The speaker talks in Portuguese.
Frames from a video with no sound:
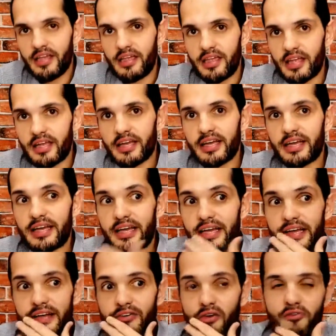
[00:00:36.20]

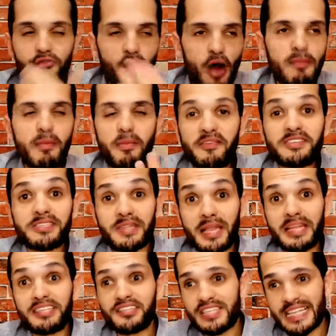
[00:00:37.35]
é, conforme previsto na
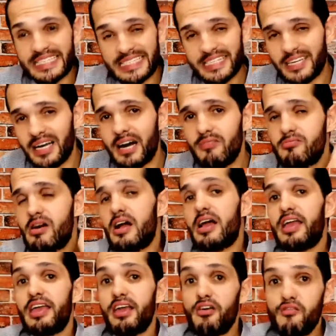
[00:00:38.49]
legislação,
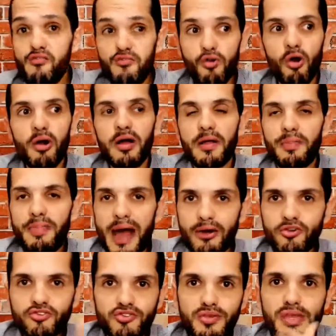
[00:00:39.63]
eu vou dar
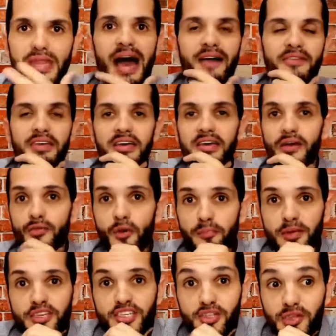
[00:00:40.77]
continuidade no
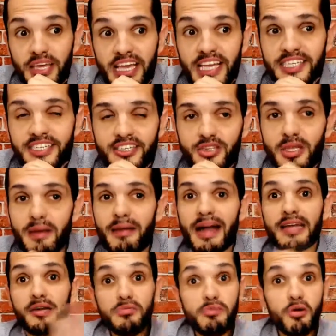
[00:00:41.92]
pedido de registro da
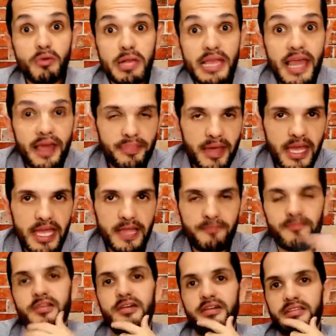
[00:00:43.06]
marca do meu cliente aqui.
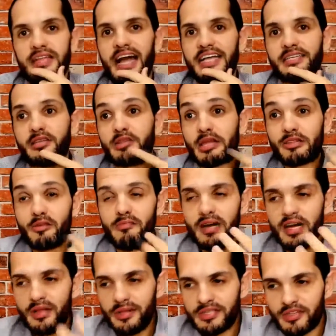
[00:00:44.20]
Tá? A gente está
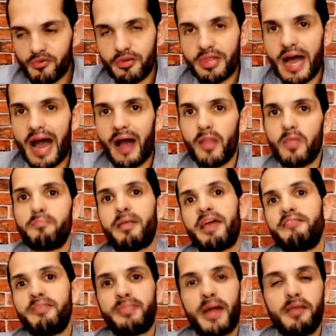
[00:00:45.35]
tomando esse cuidado para
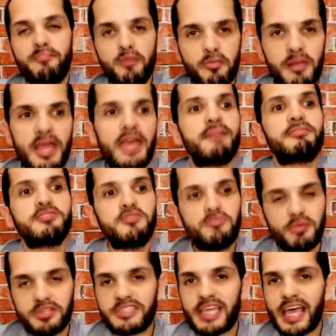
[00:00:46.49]
evitar problemas no
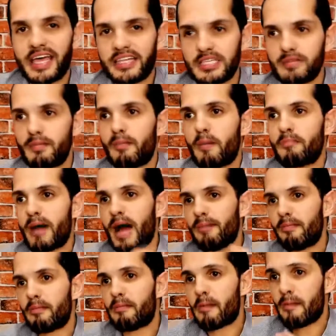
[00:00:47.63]
processo, papapá,
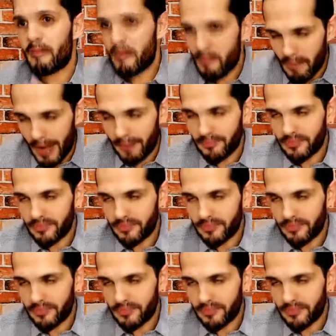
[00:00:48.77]
papapá, papapá.